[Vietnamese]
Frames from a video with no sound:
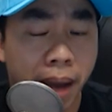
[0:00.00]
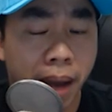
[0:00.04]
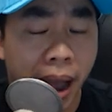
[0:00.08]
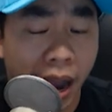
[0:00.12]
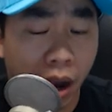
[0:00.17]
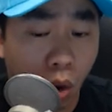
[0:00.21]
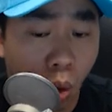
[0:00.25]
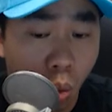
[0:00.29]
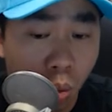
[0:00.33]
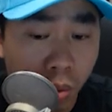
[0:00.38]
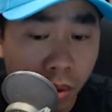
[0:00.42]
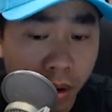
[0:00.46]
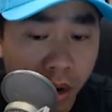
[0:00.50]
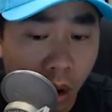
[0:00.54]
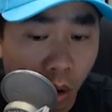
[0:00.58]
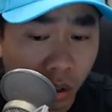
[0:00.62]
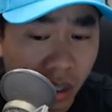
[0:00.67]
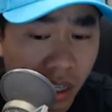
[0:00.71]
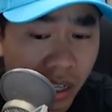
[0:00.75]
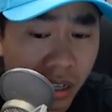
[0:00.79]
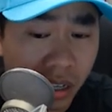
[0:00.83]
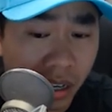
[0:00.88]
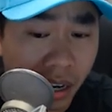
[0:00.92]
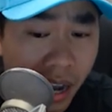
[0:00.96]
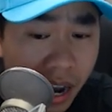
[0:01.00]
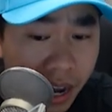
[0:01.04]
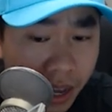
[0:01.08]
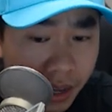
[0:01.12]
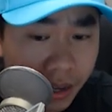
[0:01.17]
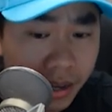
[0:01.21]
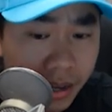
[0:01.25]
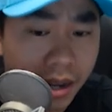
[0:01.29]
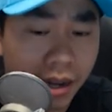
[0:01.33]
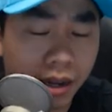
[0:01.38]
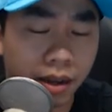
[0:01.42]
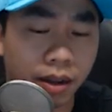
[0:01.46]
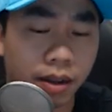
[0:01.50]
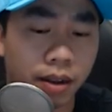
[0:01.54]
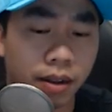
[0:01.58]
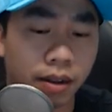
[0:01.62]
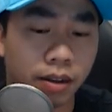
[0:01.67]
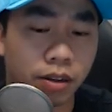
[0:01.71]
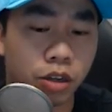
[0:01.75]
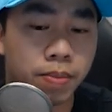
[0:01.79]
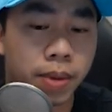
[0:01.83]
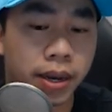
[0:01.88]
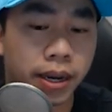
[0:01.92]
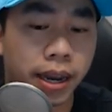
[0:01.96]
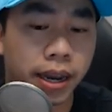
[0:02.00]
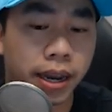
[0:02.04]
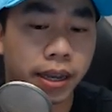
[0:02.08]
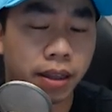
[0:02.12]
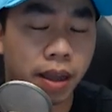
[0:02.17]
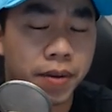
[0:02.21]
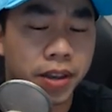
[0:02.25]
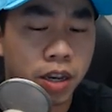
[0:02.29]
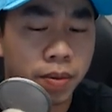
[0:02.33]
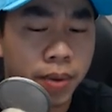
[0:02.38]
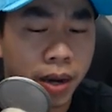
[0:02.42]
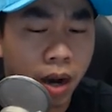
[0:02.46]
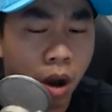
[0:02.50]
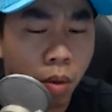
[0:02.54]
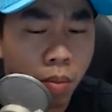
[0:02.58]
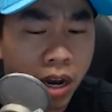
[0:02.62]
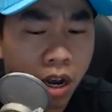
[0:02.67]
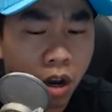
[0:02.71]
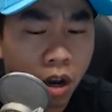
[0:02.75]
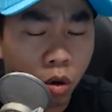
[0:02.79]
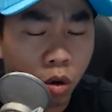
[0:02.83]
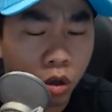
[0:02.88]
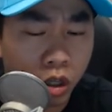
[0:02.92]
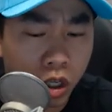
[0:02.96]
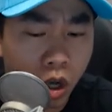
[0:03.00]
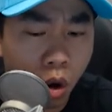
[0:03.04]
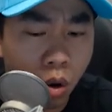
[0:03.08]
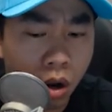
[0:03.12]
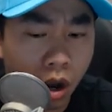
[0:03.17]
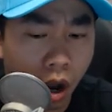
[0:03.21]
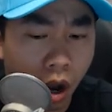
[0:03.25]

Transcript: bà cũng đầu tư ít nhất Chi mày nghĩ tại vì Chi mày không biết cái con số